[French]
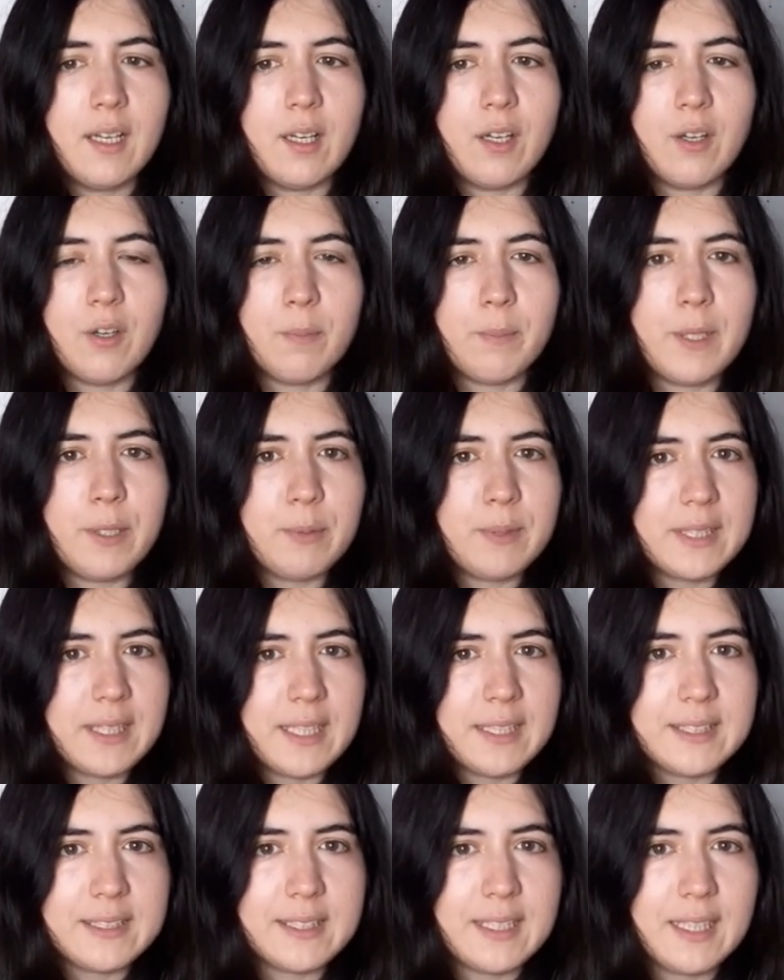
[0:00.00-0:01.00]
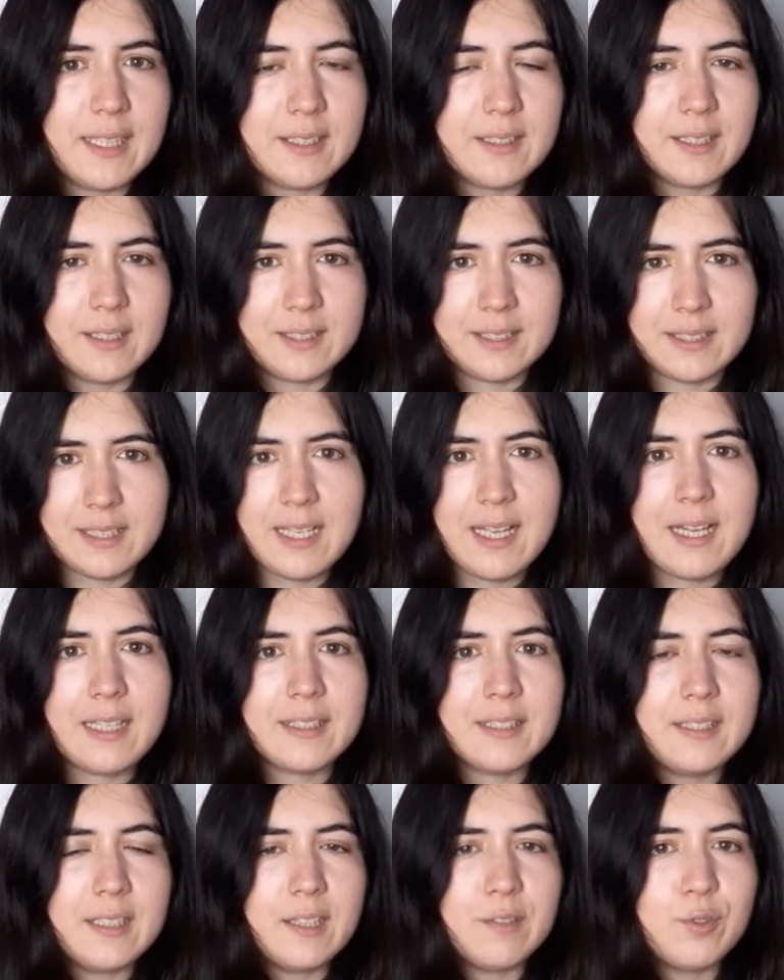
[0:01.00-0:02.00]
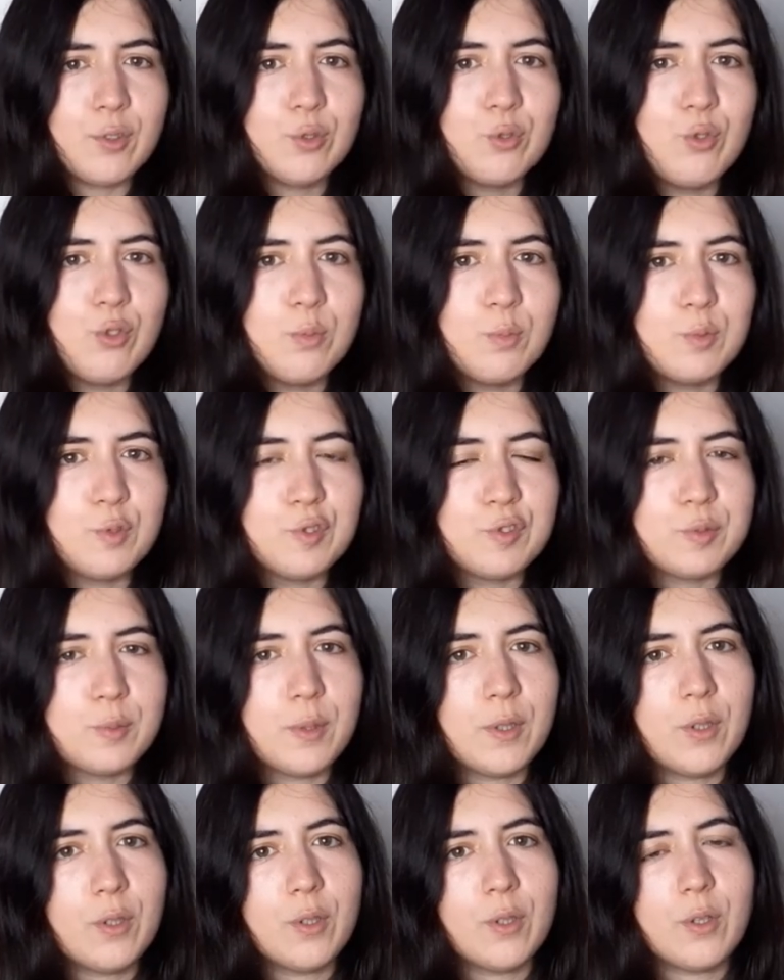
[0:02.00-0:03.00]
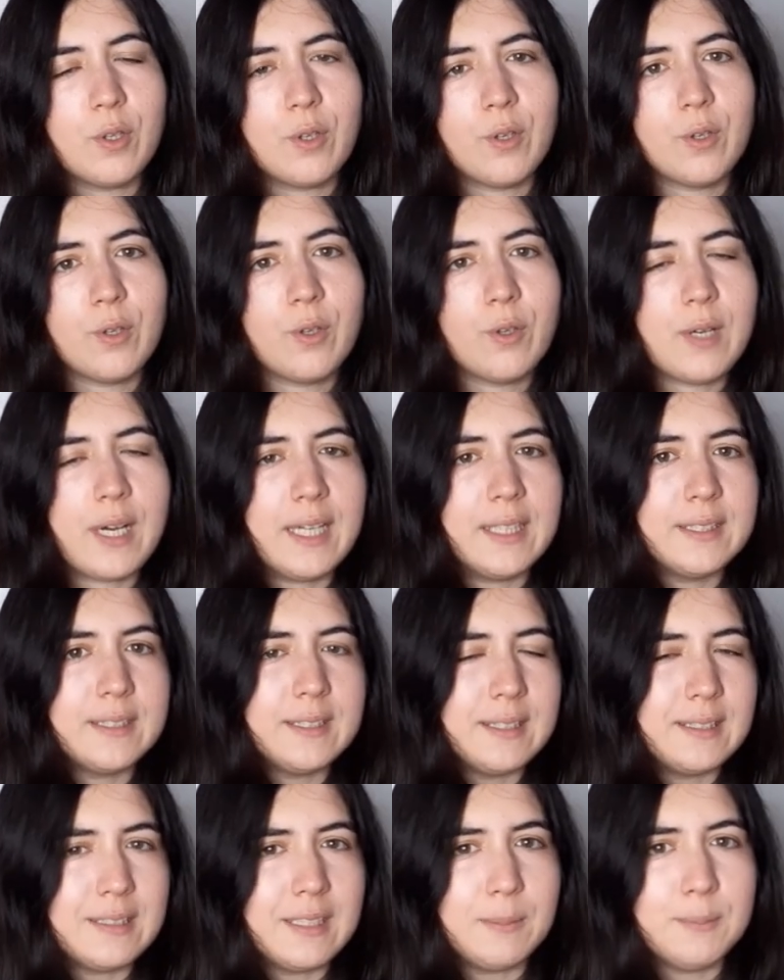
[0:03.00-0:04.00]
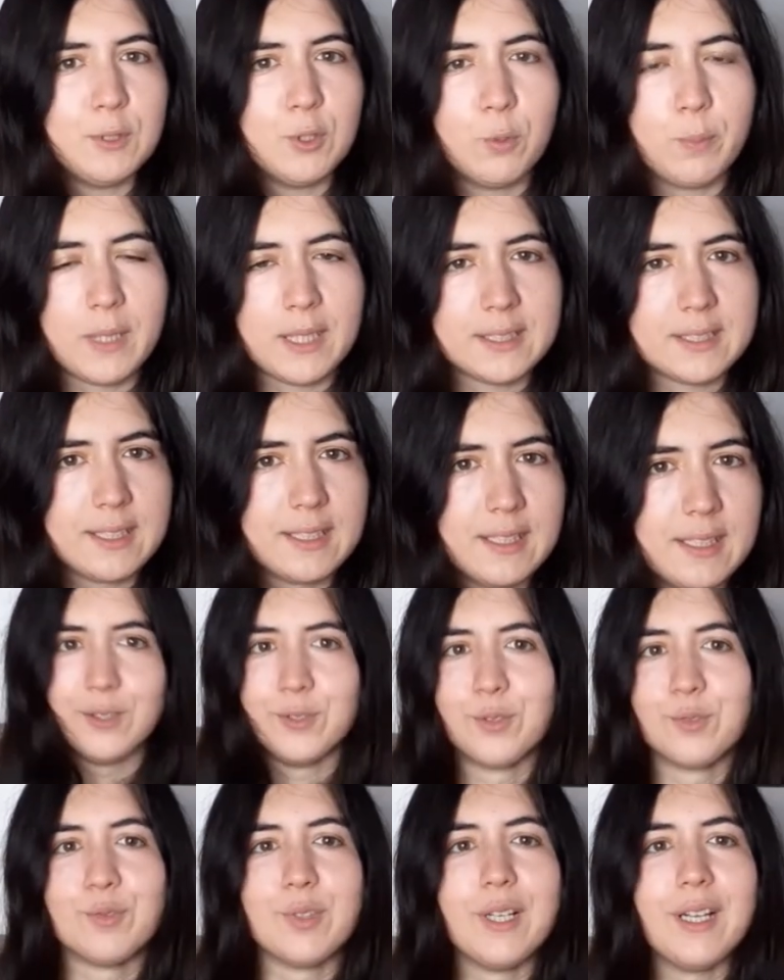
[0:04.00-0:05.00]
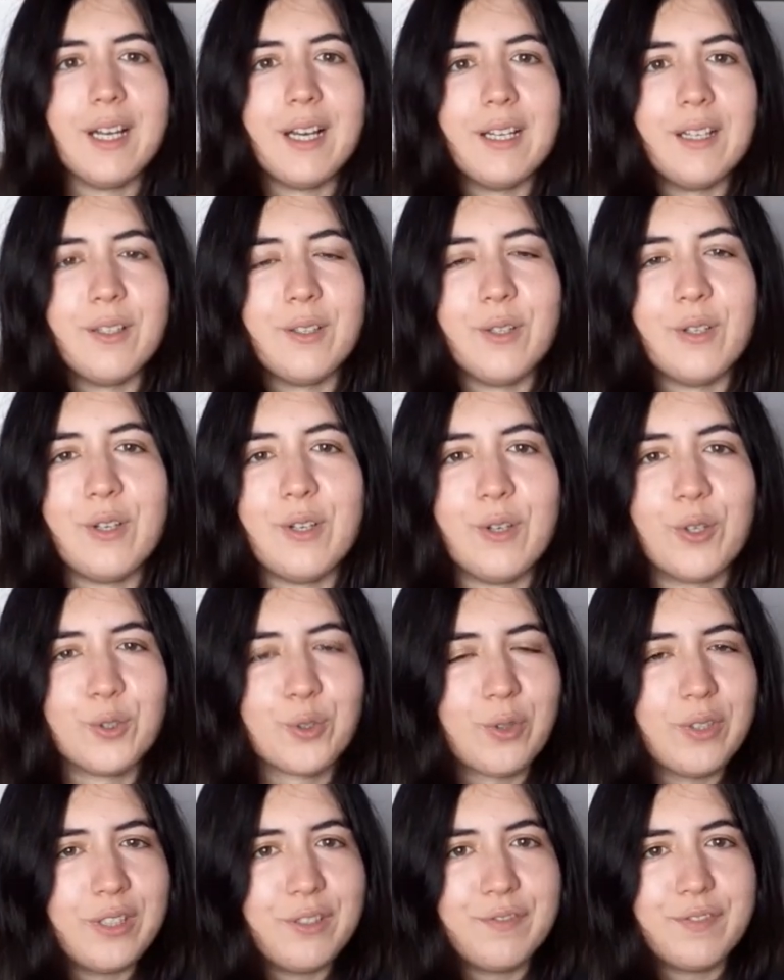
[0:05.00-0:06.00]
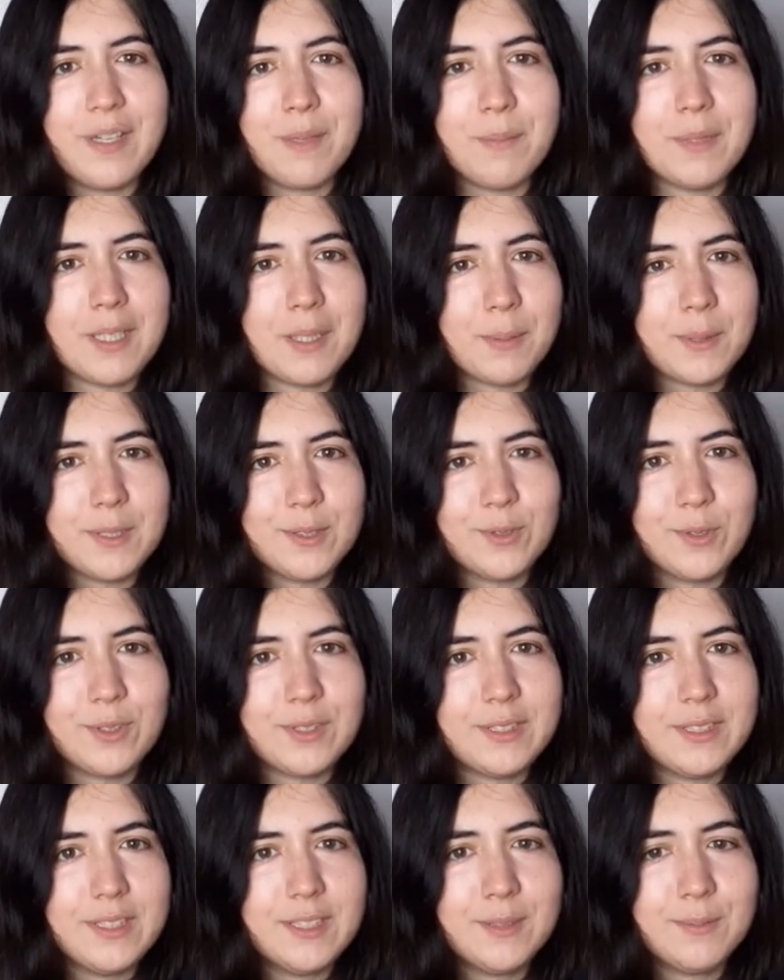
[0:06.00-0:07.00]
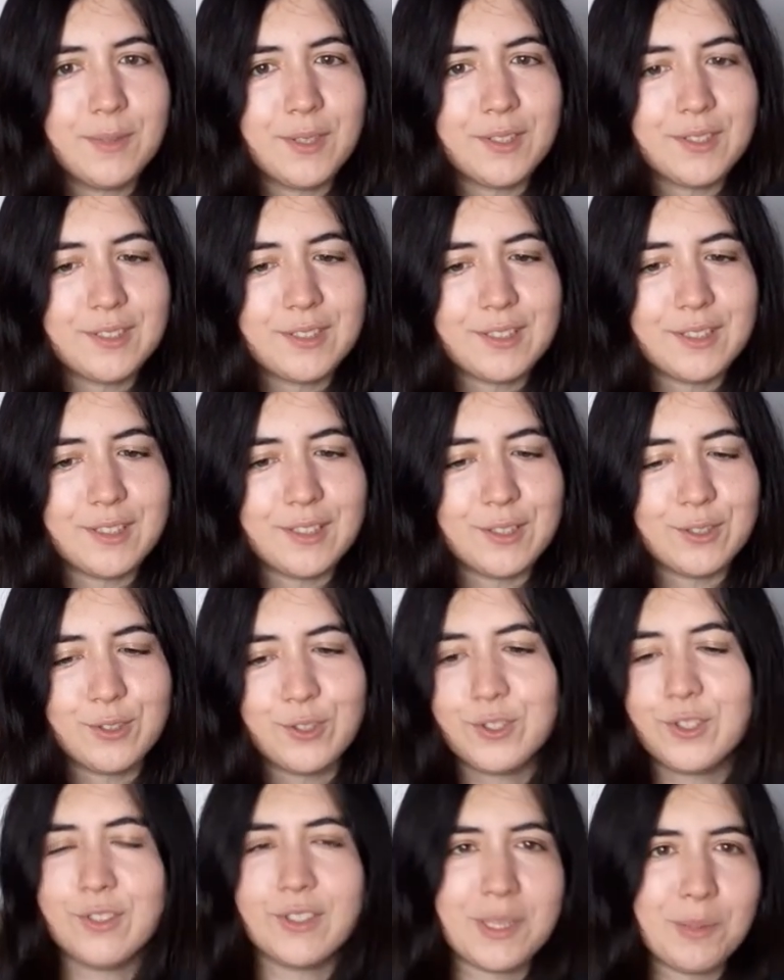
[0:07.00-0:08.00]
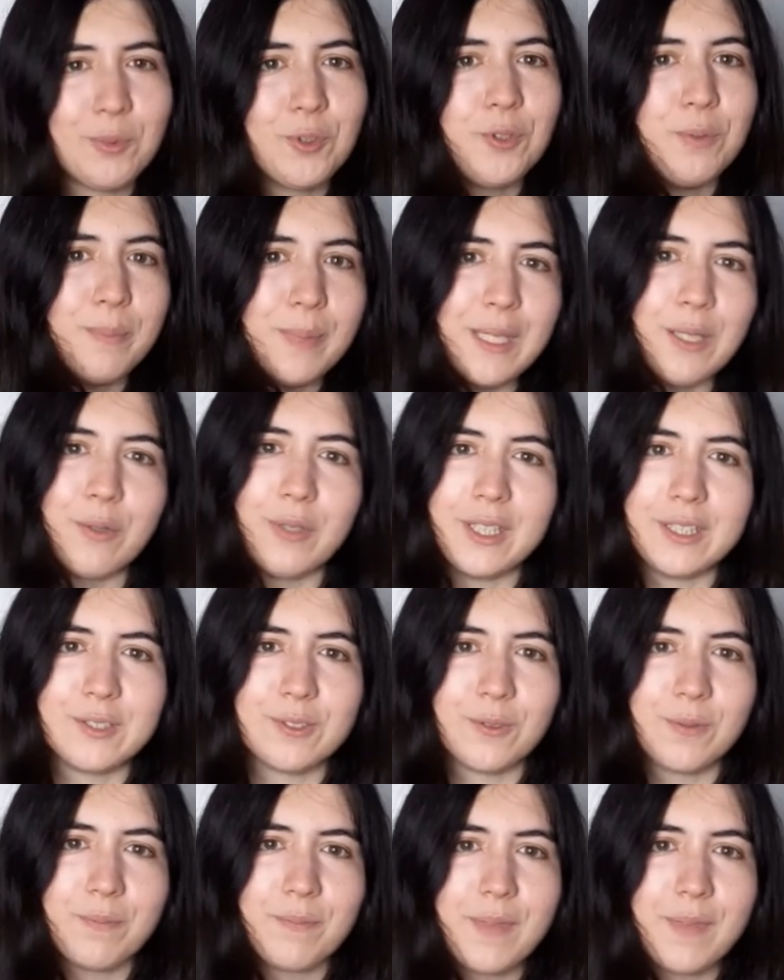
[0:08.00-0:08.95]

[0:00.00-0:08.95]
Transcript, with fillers: Euh, Mary Cassatt, c'est elle qui a vendu le mouvement à ses amis au placé. Donc voilà, entre les femmes et l'impressionnisme, c'était vraiment une belle relation.